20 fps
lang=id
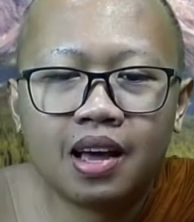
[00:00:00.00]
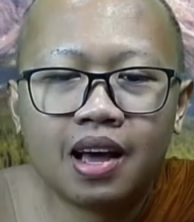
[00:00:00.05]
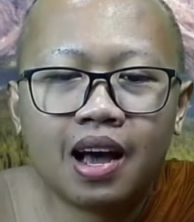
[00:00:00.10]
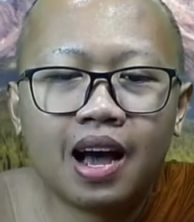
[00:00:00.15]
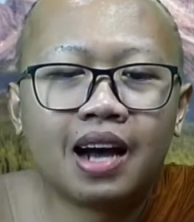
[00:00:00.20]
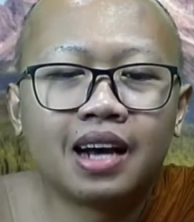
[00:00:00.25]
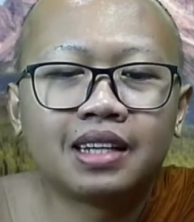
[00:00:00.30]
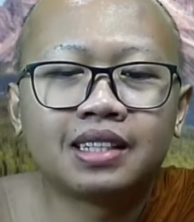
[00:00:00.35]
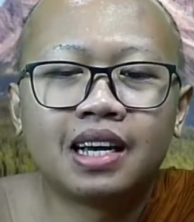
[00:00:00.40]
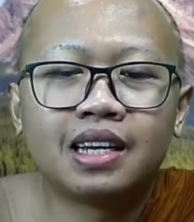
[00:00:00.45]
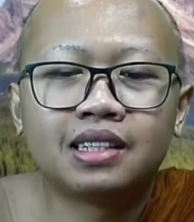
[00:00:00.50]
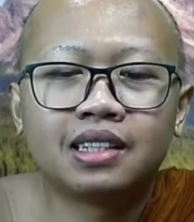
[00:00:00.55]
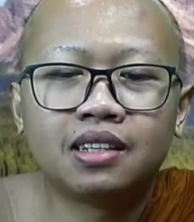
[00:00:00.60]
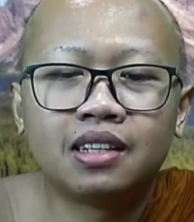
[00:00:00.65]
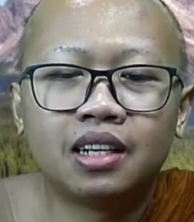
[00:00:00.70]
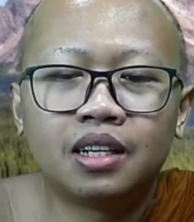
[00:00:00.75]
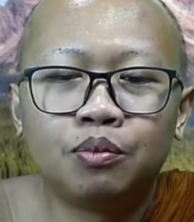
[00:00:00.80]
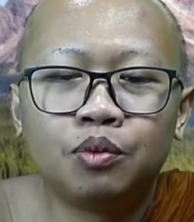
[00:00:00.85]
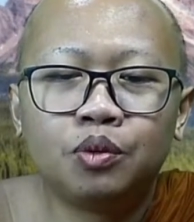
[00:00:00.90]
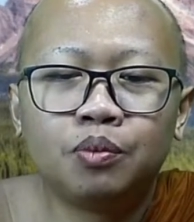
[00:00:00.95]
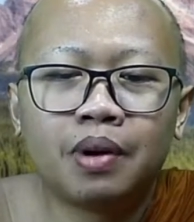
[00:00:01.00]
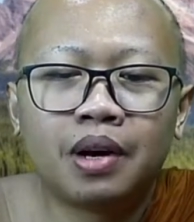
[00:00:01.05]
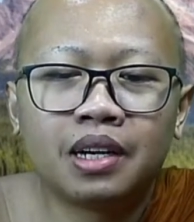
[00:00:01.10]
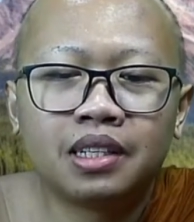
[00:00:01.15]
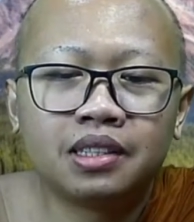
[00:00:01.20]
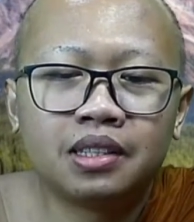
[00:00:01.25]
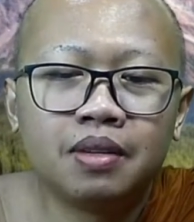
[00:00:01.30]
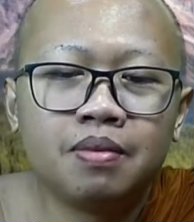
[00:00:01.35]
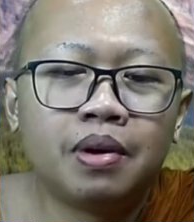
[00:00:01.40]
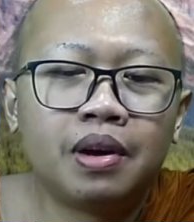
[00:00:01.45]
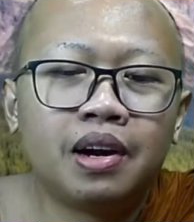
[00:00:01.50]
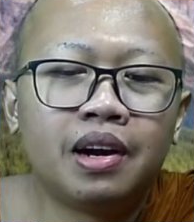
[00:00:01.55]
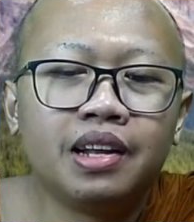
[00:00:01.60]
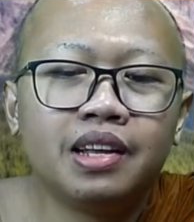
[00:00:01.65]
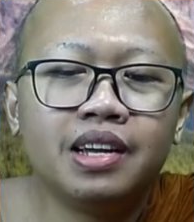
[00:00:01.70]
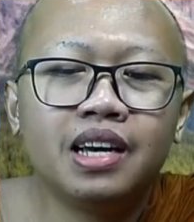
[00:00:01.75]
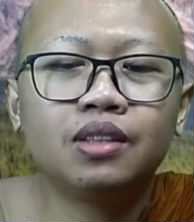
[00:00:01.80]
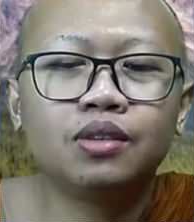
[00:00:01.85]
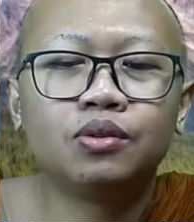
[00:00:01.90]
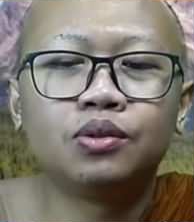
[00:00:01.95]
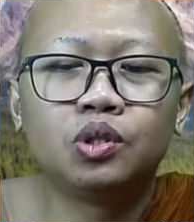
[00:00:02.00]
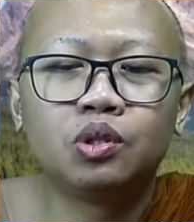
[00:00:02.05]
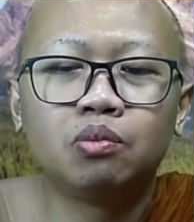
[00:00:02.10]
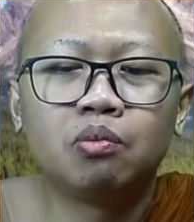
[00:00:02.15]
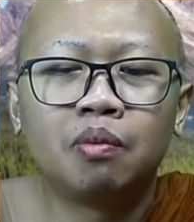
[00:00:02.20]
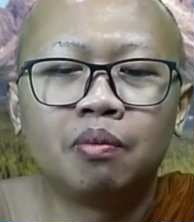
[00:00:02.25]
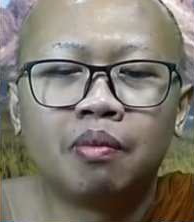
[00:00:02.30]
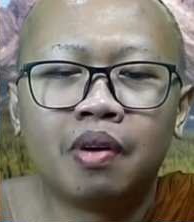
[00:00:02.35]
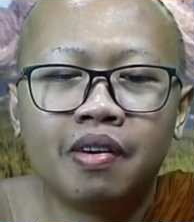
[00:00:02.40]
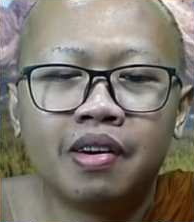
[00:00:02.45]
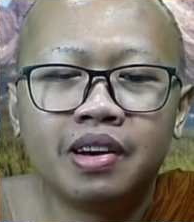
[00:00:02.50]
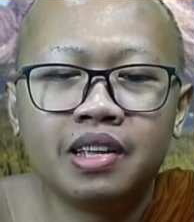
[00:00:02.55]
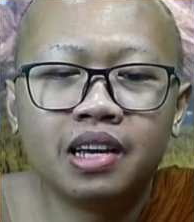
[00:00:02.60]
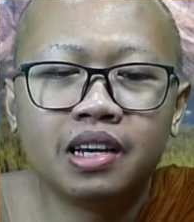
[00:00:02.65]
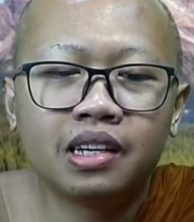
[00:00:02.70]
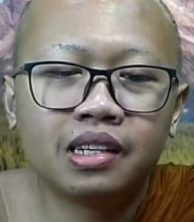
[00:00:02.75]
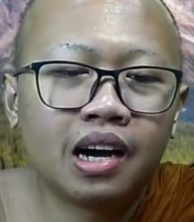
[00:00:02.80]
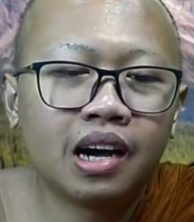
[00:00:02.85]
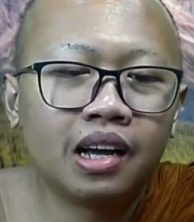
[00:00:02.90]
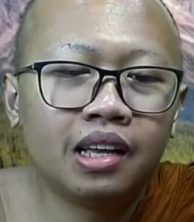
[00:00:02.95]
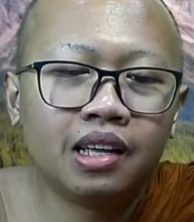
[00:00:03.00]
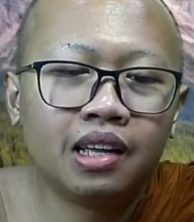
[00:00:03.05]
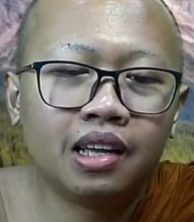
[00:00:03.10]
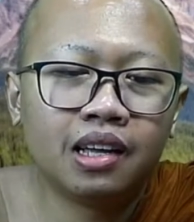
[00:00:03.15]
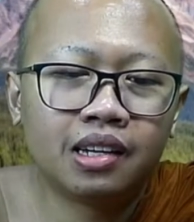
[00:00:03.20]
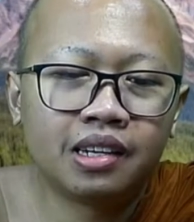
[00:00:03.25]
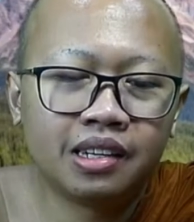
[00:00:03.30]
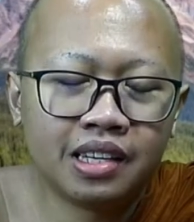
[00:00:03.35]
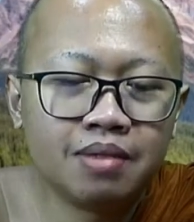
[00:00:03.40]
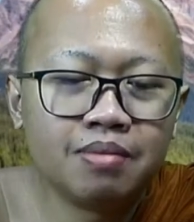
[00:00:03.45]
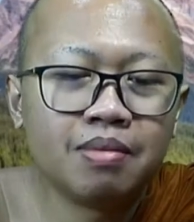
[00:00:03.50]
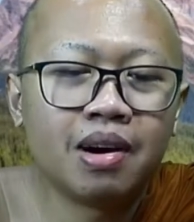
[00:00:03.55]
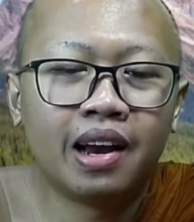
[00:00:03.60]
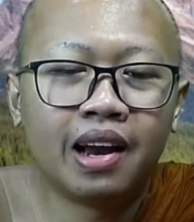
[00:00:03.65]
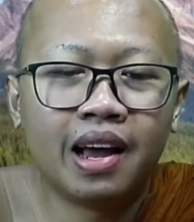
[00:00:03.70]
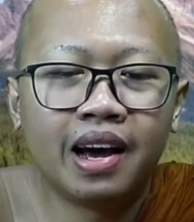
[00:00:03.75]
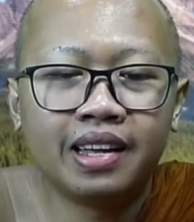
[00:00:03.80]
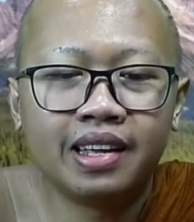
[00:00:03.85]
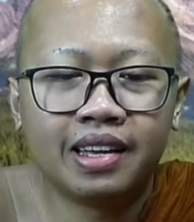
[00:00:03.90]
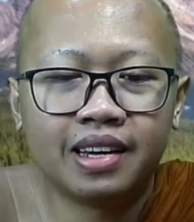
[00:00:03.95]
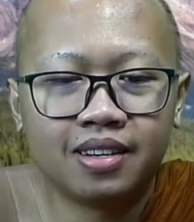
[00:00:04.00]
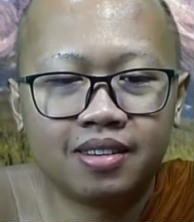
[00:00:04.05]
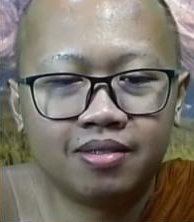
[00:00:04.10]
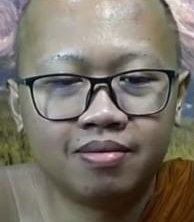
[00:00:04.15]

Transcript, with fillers: Angsa-angsa tersebut pasti berniat untuk membawanya ke, ke Himalaya